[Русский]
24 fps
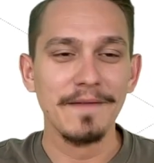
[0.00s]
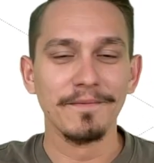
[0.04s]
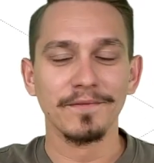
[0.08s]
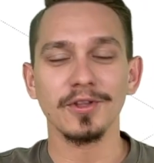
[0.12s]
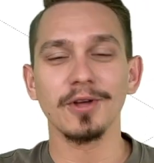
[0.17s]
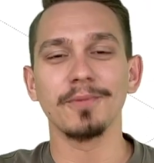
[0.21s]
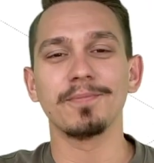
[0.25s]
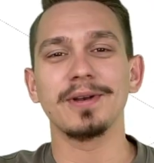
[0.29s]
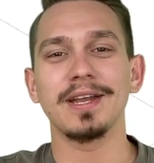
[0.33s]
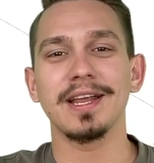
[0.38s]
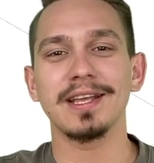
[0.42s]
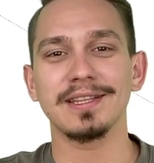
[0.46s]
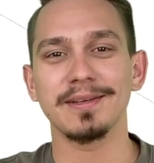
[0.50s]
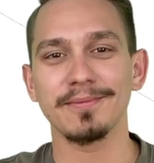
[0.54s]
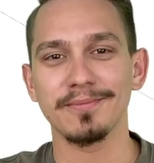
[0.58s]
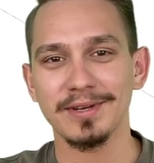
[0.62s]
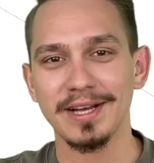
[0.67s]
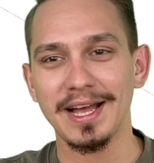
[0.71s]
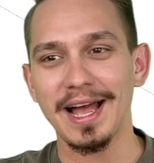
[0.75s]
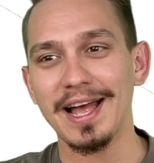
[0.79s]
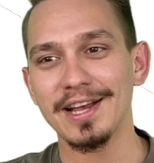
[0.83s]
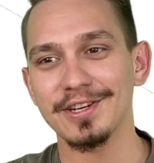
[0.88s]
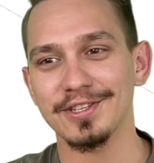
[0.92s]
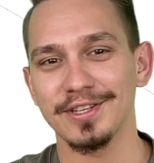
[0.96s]
Но при этом
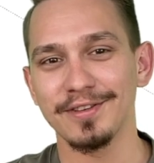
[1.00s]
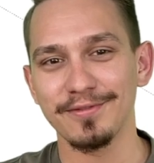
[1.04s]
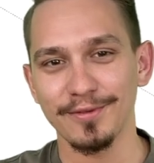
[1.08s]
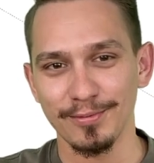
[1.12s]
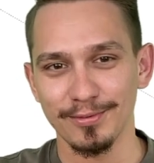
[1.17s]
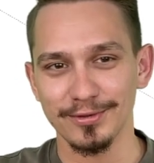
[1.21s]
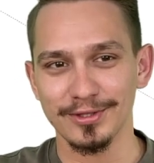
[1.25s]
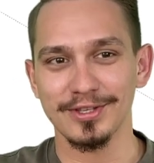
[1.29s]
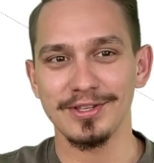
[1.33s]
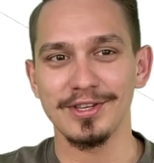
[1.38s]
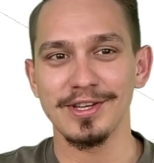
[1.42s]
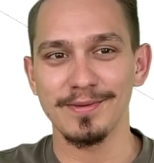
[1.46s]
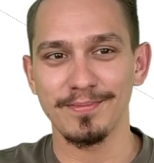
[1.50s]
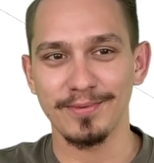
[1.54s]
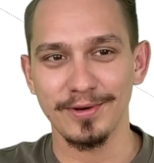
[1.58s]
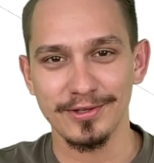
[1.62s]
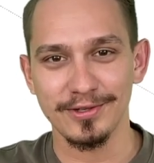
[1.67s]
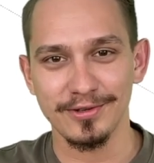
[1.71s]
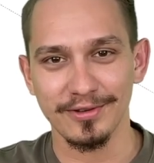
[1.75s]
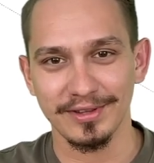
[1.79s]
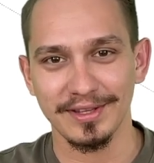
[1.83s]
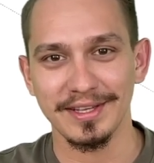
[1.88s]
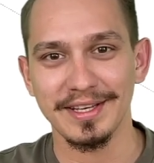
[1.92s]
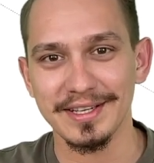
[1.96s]
каждый выпускник
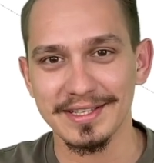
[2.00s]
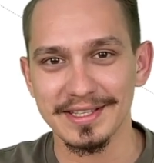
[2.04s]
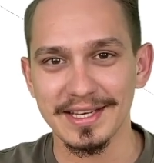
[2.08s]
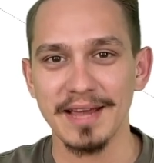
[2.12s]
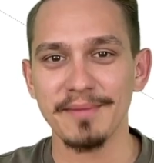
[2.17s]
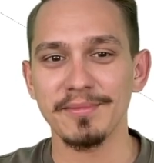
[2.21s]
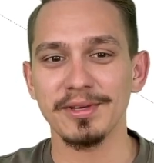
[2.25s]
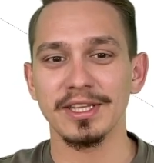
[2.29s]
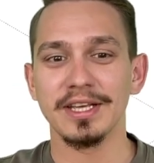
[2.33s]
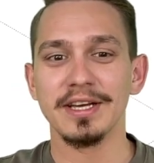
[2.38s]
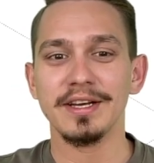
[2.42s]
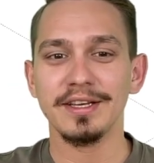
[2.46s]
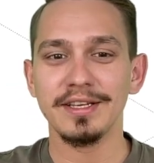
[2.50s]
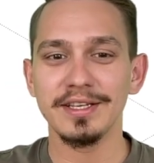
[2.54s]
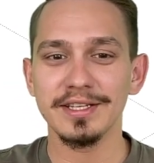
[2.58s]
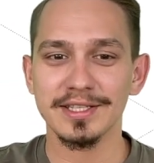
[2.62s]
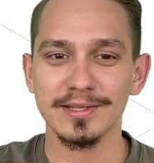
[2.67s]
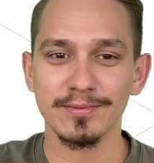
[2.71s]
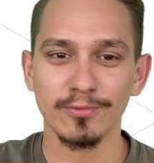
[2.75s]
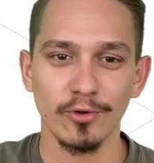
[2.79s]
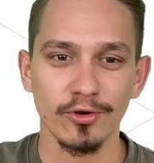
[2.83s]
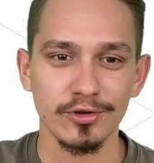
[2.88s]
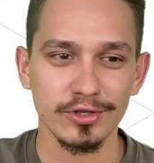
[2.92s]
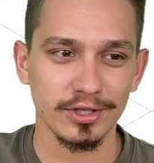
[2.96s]
придет на экзамен и
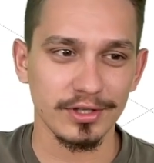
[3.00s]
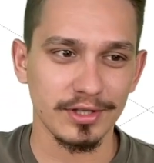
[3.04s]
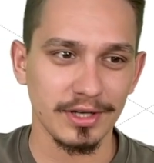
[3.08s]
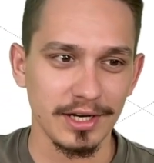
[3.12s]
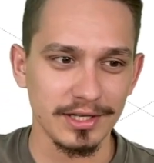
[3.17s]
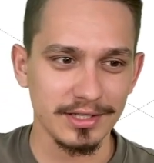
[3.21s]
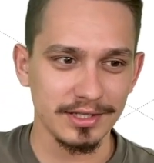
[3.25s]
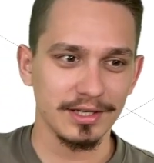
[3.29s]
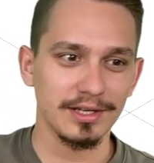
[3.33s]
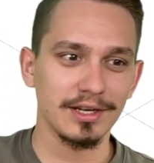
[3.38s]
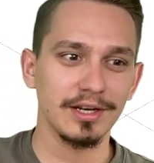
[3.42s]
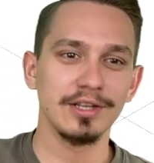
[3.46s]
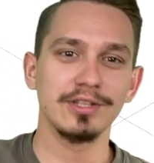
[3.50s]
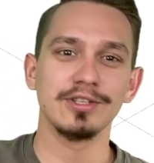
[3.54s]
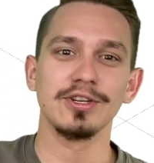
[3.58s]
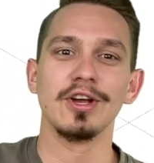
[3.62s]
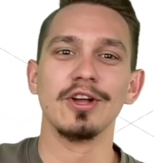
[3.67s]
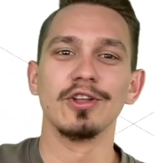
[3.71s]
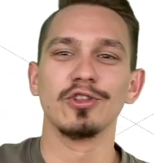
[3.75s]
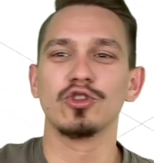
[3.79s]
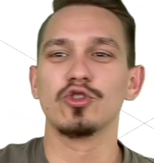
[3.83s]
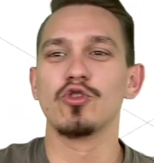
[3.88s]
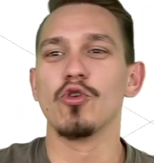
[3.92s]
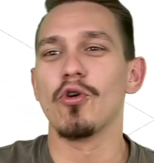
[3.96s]
сможет раскрыть
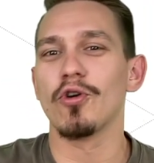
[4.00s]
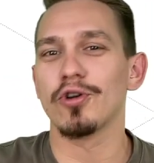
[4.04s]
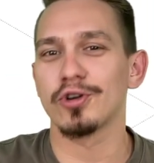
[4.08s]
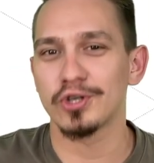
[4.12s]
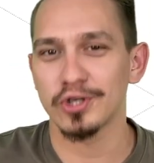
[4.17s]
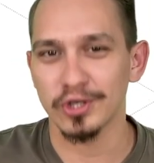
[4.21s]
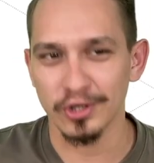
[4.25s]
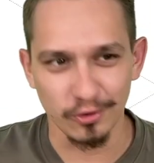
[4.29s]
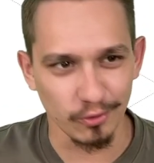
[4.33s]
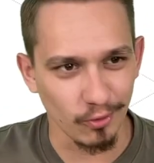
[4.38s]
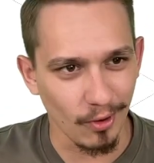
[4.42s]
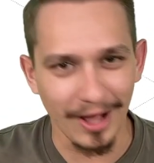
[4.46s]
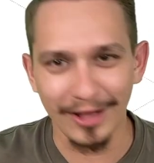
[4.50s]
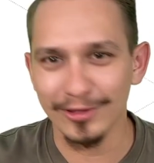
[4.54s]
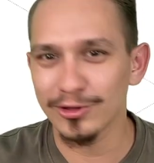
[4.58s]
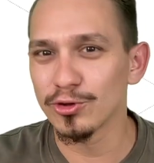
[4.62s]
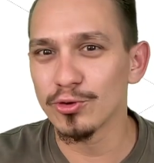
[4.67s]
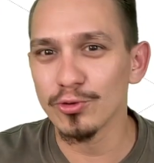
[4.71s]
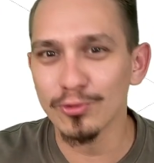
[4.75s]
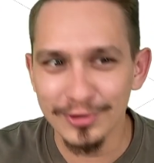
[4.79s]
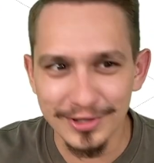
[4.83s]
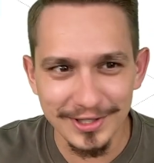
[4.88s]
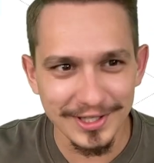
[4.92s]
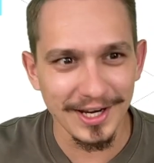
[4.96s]
точно, но ну,
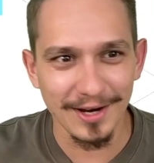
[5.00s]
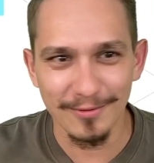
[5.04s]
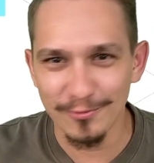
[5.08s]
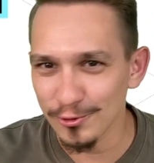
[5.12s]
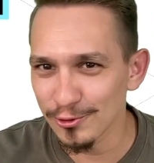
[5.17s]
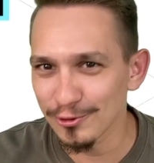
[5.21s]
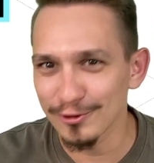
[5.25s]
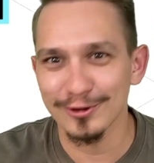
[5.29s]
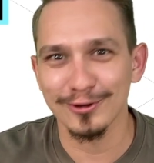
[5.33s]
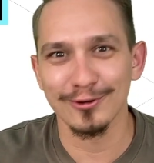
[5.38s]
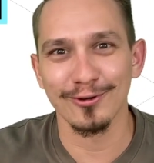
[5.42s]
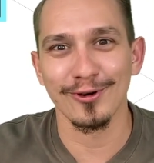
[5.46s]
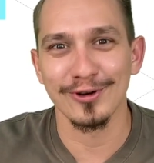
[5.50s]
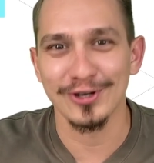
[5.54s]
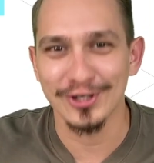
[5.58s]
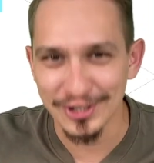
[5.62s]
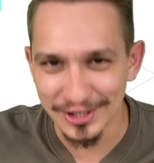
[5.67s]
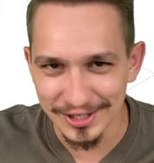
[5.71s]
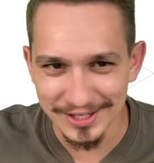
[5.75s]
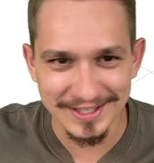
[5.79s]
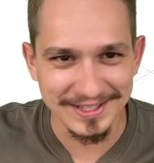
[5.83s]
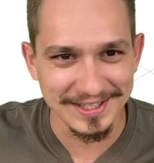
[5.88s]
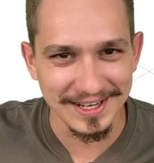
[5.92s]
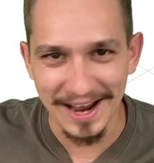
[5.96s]
одну тему уж
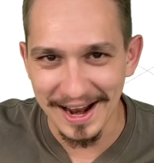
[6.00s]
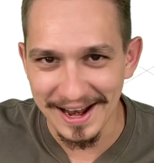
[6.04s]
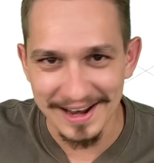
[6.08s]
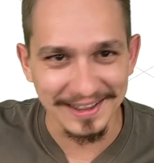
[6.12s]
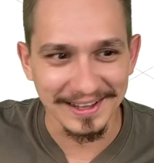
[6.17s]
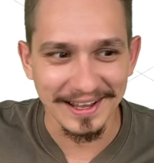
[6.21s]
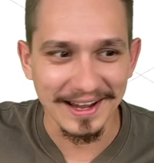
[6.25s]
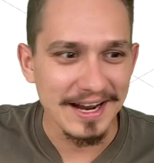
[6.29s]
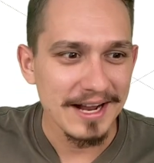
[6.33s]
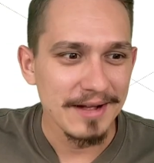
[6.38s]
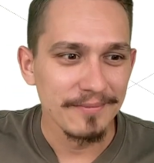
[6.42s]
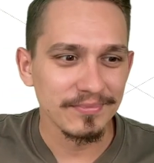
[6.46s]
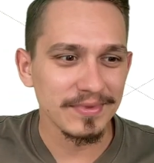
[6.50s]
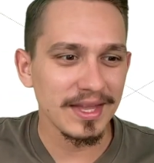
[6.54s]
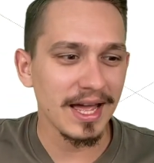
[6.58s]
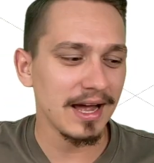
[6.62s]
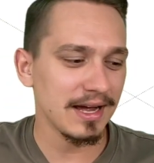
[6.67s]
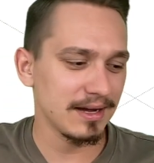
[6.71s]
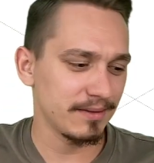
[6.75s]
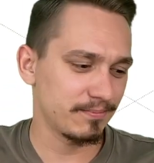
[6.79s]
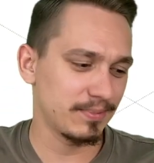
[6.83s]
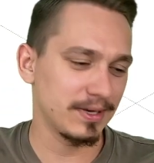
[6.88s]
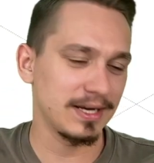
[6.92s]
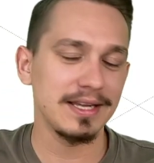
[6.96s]
точно идеально,
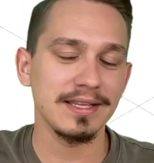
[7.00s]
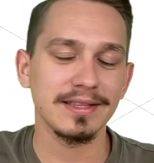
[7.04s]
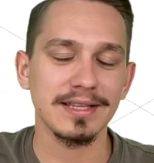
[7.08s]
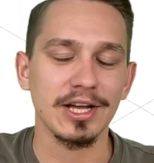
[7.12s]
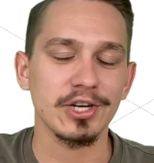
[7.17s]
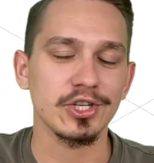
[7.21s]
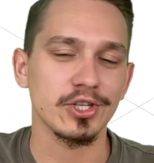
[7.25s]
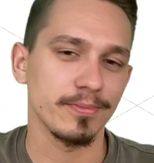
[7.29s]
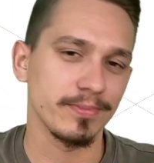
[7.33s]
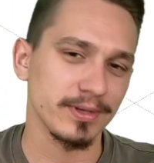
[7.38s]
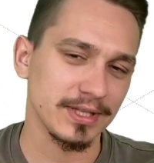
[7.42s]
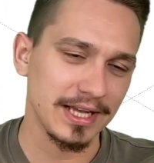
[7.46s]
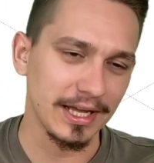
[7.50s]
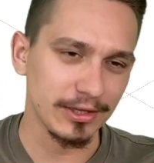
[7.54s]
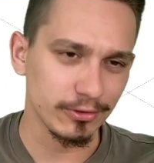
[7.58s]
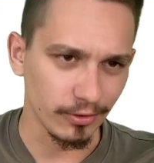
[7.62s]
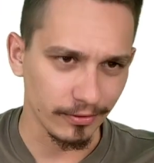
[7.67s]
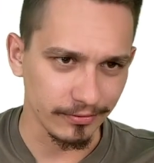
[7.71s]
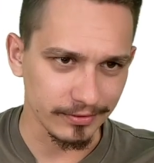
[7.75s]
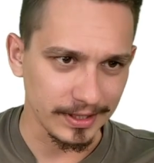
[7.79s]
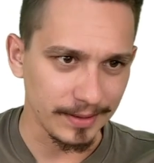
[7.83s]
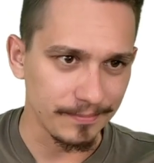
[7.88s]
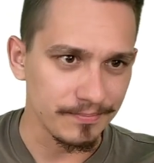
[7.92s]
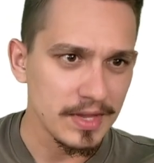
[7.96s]
да, при нашей
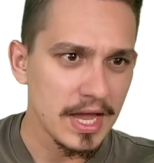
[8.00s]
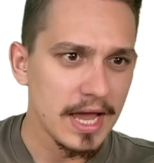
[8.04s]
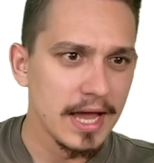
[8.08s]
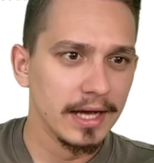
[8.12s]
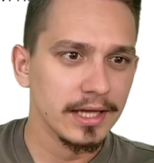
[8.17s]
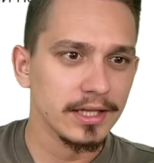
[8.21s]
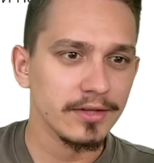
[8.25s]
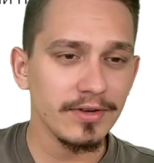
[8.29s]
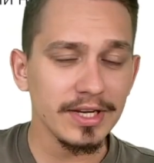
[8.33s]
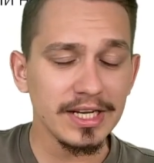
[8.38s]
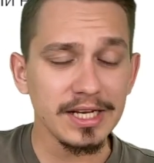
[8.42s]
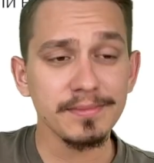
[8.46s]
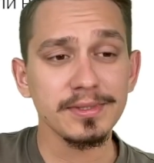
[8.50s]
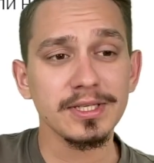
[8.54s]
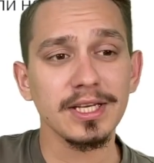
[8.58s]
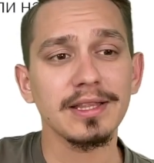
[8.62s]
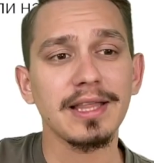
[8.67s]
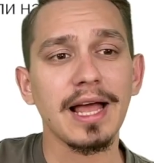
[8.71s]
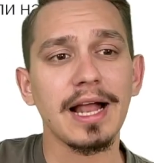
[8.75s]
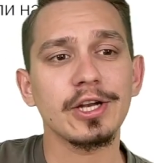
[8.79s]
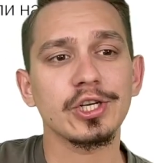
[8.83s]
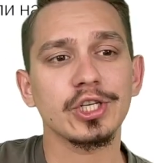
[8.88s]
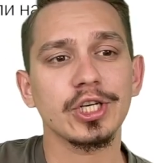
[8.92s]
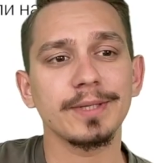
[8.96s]
подготовке. Двигаемся
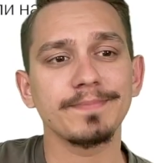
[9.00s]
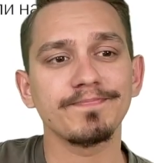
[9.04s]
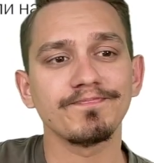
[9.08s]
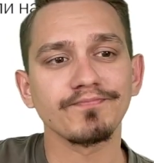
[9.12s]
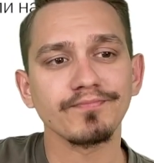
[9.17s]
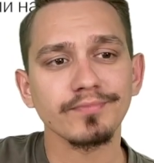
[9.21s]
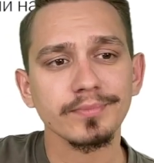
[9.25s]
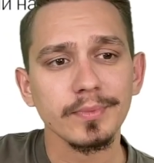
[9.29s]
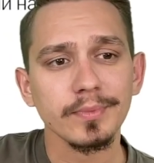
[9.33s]
дальше.